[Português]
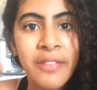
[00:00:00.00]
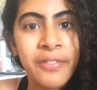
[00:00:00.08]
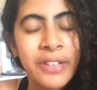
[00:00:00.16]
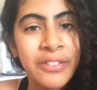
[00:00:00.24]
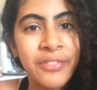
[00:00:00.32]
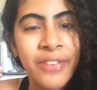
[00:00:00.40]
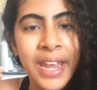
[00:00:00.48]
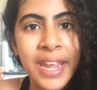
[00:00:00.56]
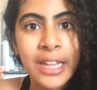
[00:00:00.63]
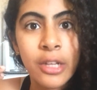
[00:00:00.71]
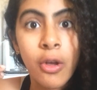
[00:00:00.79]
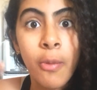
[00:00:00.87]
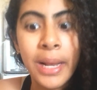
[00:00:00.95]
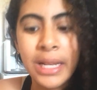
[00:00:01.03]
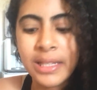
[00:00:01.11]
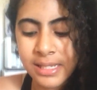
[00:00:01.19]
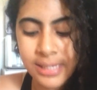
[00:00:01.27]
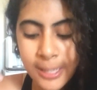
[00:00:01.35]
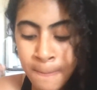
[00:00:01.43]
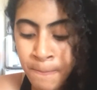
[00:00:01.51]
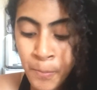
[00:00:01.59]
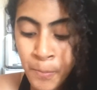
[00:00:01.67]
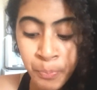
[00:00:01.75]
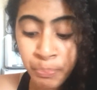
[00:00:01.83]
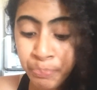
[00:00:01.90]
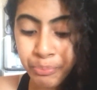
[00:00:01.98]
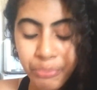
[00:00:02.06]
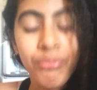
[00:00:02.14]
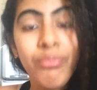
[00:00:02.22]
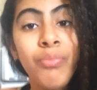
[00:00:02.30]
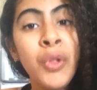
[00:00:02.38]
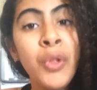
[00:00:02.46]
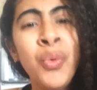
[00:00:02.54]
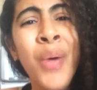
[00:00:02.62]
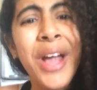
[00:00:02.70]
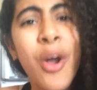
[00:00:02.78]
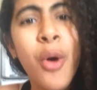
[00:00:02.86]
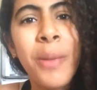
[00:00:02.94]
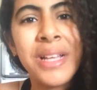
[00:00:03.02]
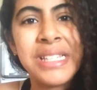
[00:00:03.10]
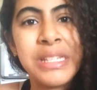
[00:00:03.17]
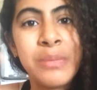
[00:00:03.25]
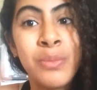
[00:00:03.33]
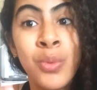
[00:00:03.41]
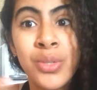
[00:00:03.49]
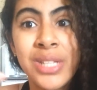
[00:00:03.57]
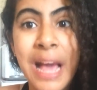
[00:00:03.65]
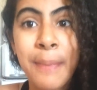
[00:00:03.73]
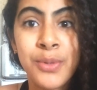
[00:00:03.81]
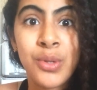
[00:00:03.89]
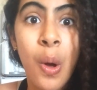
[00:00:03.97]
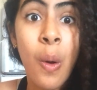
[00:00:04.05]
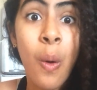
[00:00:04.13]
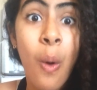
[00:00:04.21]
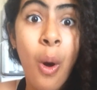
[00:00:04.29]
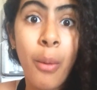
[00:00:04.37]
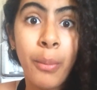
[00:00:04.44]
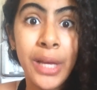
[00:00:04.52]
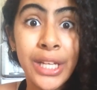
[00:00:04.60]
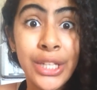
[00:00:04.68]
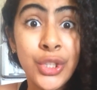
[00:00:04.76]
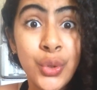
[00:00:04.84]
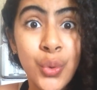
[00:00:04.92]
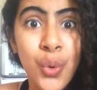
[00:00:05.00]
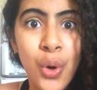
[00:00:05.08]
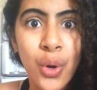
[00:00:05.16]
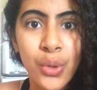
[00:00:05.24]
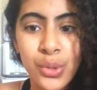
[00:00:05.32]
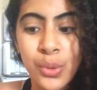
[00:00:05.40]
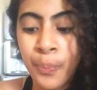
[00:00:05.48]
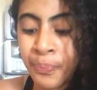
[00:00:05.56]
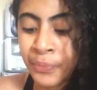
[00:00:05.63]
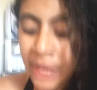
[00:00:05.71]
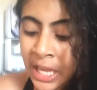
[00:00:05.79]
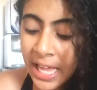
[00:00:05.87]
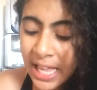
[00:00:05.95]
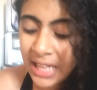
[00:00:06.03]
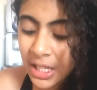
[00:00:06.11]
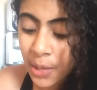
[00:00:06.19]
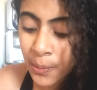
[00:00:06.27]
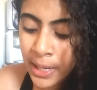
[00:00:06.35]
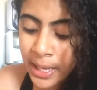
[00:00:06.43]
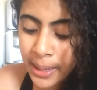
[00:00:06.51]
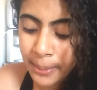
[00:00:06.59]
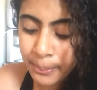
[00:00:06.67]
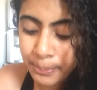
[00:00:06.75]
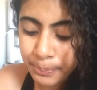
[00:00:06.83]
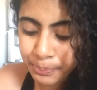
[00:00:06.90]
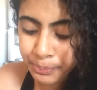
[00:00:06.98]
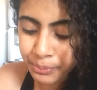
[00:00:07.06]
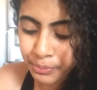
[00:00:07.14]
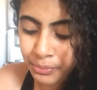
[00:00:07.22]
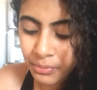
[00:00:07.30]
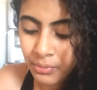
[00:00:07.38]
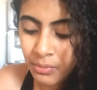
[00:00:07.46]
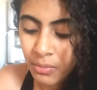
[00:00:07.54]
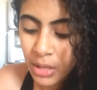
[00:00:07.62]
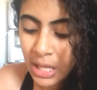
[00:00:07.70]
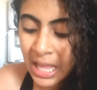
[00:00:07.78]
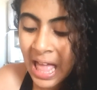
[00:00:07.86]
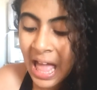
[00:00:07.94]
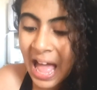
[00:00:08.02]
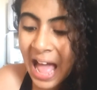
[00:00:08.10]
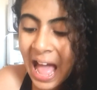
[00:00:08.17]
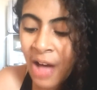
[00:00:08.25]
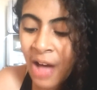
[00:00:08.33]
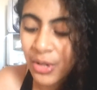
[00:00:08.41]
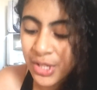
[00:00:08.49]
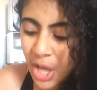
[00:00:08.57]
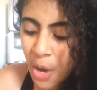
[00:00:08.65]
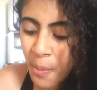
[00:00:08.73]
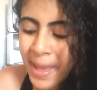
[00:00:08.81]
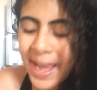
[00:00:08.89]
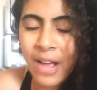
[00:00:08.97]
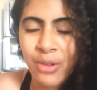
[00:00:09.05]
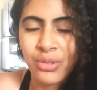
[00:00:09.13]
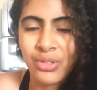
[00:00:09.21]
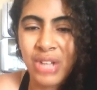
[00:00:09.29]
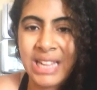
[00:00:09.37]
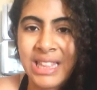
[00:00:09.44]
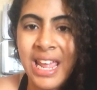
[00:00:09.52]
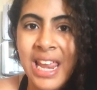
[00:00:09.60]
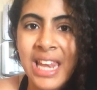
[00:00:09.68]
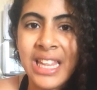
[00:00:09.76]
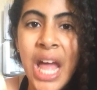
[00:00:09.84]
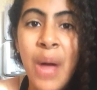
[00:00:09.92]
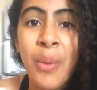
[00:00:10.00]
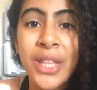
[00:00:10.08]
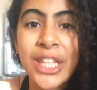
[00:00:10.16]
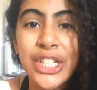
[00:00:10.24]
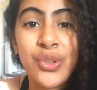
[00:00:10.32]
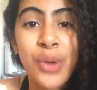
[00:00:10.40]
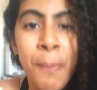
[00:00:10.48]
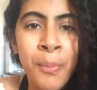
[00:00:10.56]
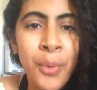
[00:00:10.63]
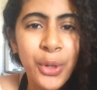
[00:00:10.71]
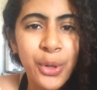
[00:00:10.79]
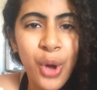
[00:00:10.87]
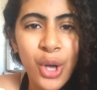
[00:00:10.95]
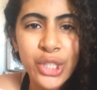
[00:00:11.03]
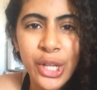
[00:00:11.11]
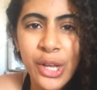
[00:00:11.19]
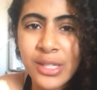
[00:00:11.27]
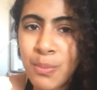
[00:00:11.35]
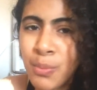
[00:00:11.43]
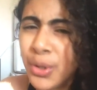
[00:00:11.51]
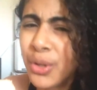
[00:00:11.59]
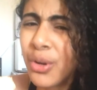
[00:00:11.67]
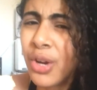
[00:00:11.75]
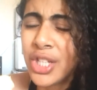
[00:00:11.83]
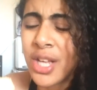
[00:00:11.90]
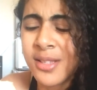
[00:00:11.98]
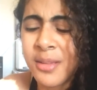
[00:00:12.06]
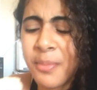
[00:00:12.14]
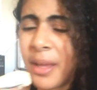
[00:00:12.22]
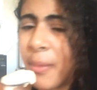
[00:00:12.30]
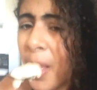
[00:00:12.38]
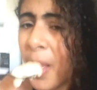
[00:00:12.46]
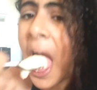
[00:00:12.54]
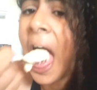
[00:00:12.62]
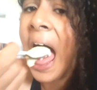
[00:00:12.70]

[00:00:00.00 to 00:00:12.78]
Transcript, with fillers: ele fica diferente. Como ela disse, não é como esses músicos que a pessoa come enjooso. Ele tem uma a, só o maracujá dele dá uma textura muito gostosa, muito gostosa mesmo.